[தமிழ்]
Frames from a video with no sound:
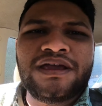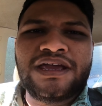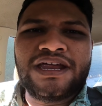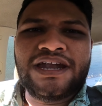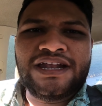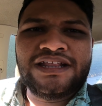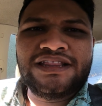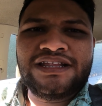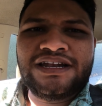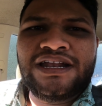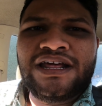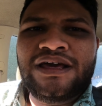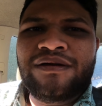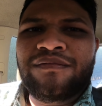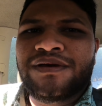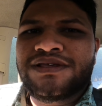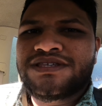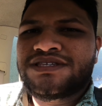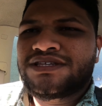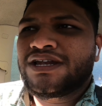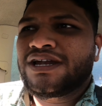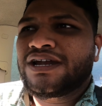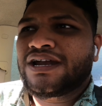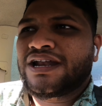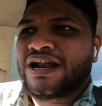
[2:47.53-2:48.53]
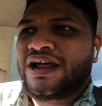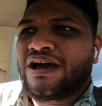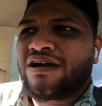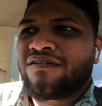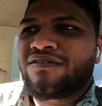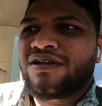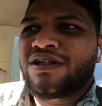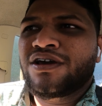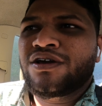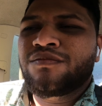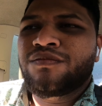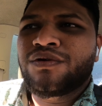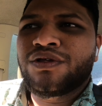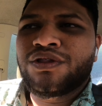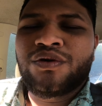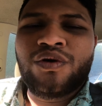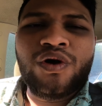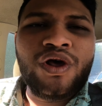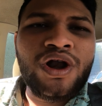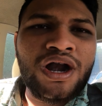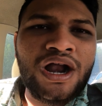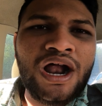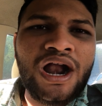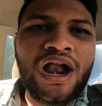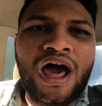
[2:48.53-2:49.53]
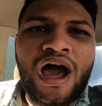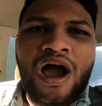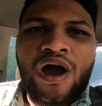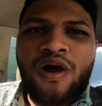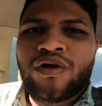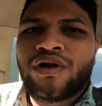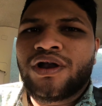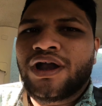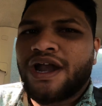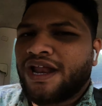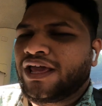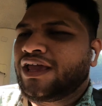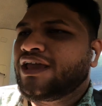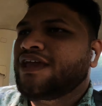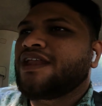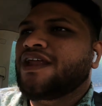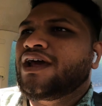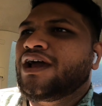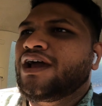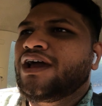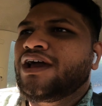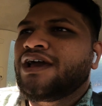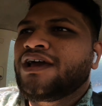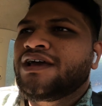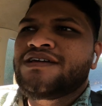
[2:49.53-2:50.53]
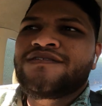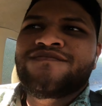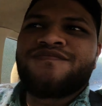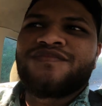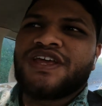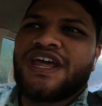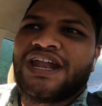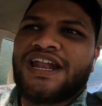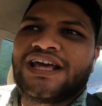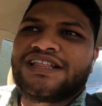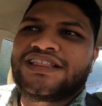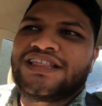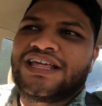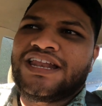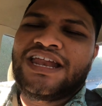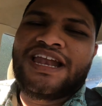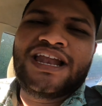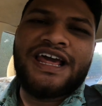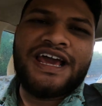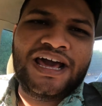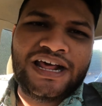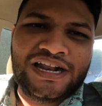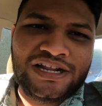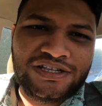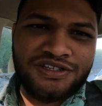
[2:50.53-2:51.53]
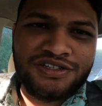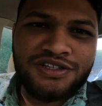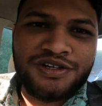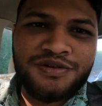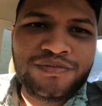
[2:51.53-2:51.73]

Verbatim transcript: கிட்டத்தட்ட பஸ்ஸில் ட்ராவலுங்கும் போது ஒரு நாள் ஆகும்னு நினைக்கிறேன் எனக்கு தெரியல யாராச்சும்